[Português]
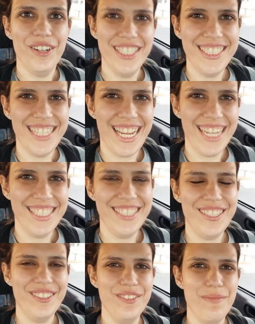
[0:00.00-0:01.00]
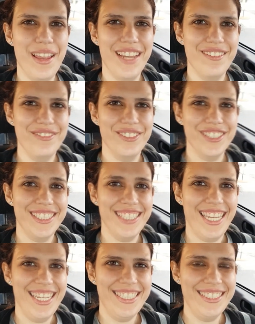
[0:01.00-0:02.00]
Oi, gente, tudo bem com
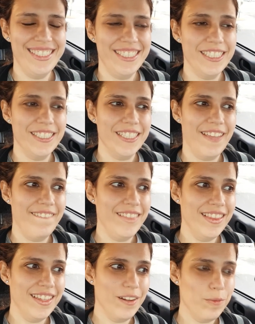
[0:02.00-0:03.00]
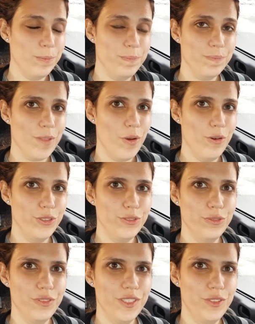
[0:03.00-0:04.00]
vocês? Então, hoje
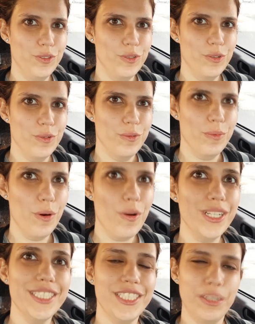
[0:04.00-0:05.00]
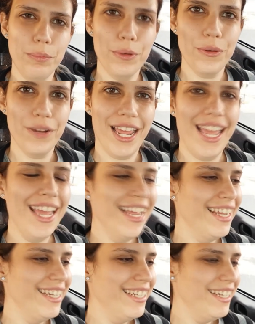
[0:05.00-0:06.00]
um vídeo um pouco atípico, né?
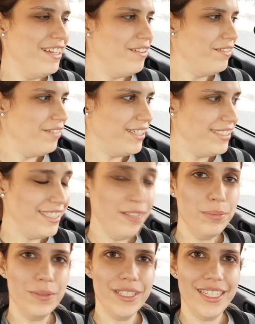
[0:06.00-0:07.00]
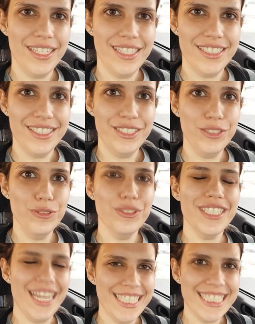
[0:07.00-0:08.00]
Faz tempo que a gente não
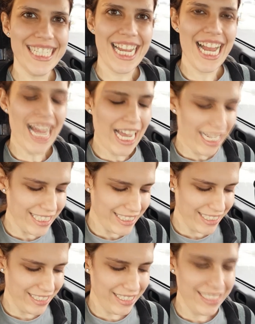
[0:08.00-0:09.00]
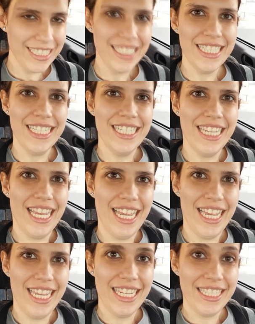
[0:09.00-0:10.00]
sai de casa.
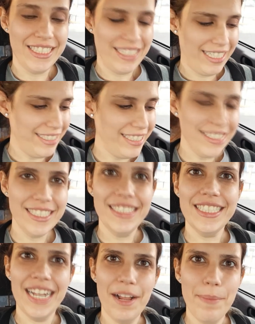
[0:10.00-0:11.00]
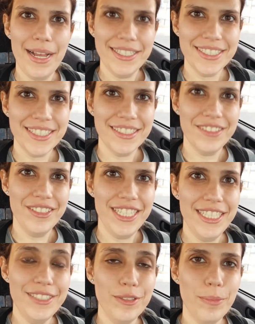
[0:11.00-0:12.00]
É, até esqueci de tirar a máscara no
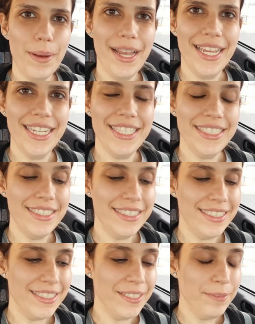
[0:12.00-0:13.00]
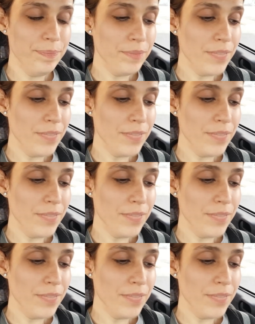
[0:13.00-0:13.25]
início, mas